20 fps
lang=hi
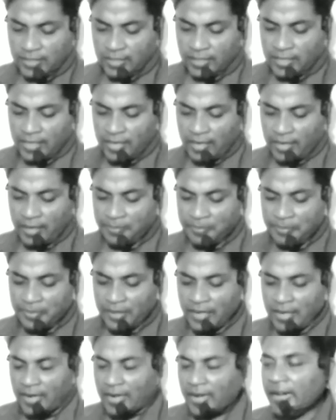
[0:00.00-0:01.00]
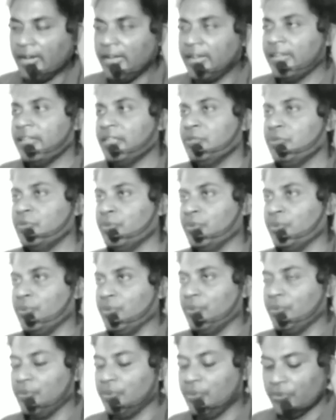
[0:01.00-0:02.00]
के काम न आए जो
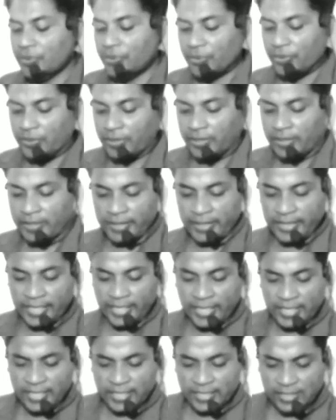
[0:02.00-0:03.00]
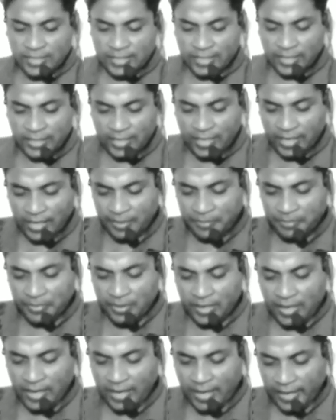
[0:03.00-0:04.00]
देश के काम
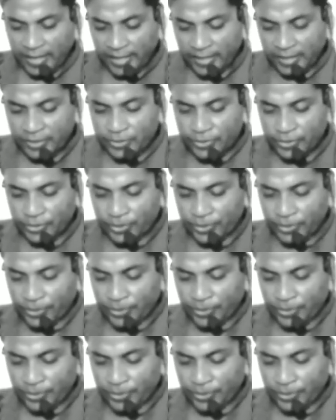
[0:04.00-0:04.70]
न आए जो